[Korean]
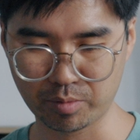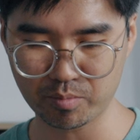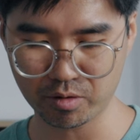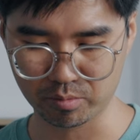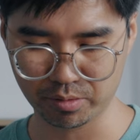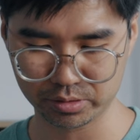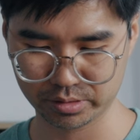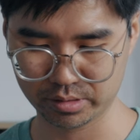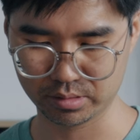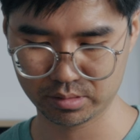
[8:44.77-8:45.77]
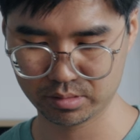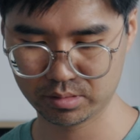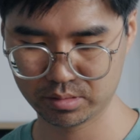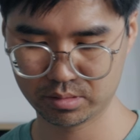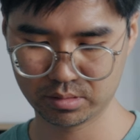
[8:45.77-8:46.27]
퍽퍽 엎어져요.
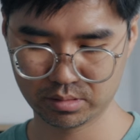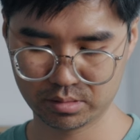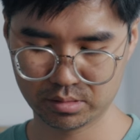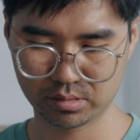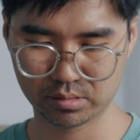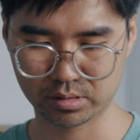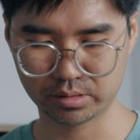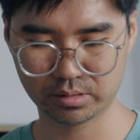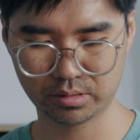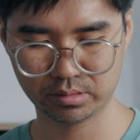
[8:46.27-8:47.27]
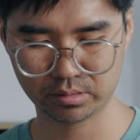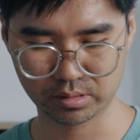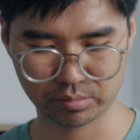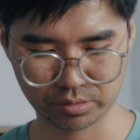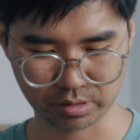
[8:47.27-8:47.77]
그래서
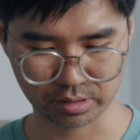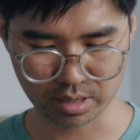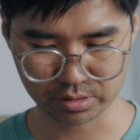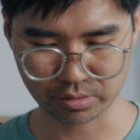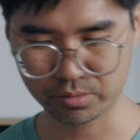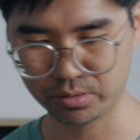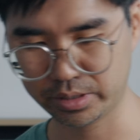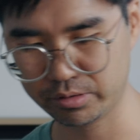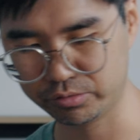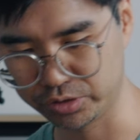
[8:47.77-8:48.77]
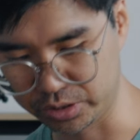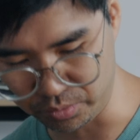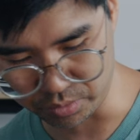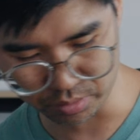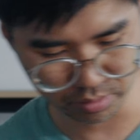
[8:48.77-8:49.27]
얘부터 이렇게 딱 견고히 세워주시고